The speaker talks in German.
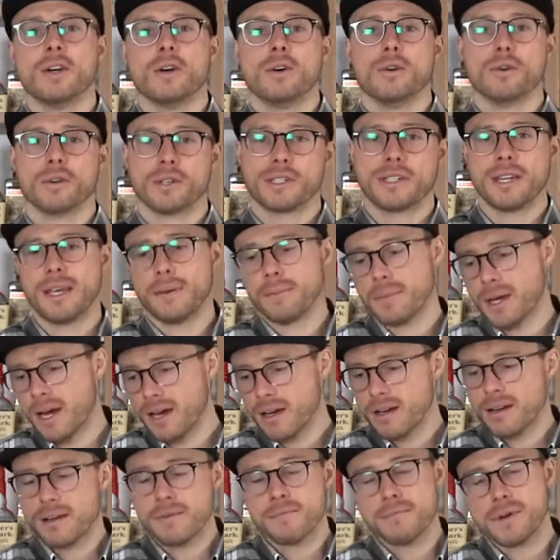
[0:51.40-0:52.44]
und
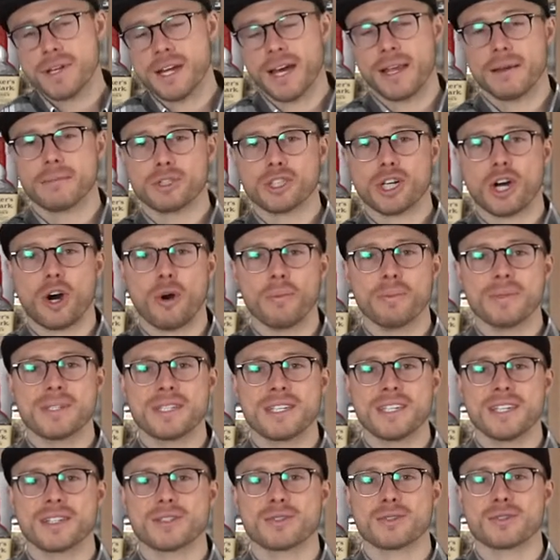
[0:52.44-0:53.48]
demnach mit einem
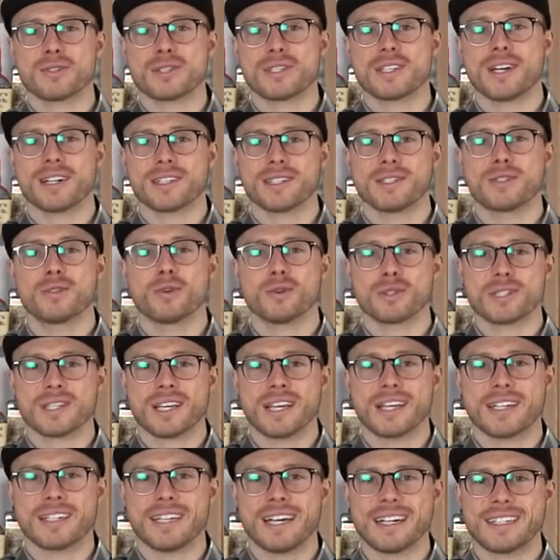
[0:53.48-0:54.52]
Schraubenzieher sozusagen die Dose
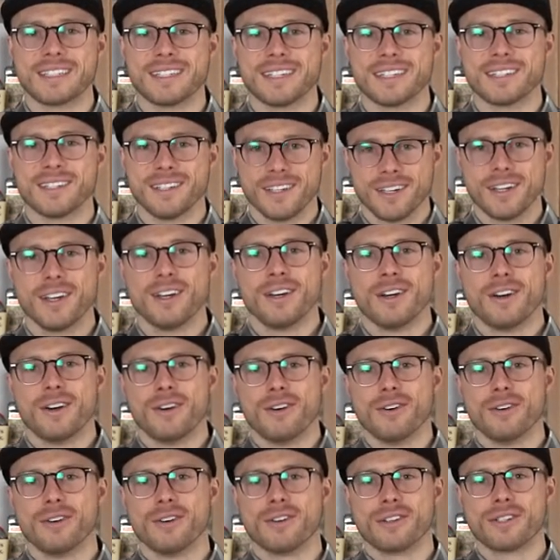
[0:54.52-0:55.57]
geknackt hat
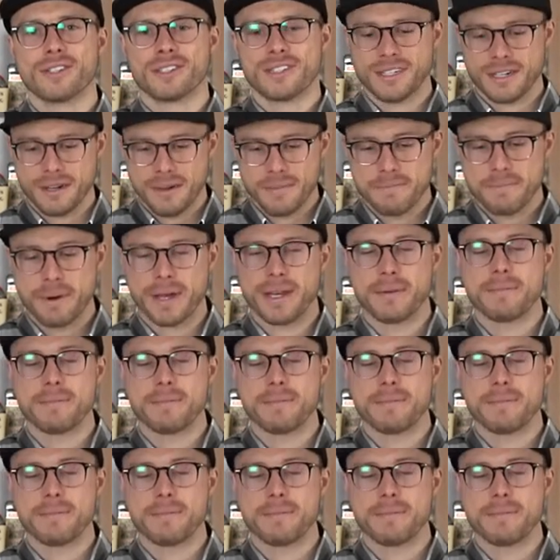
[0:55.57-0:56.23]
und bei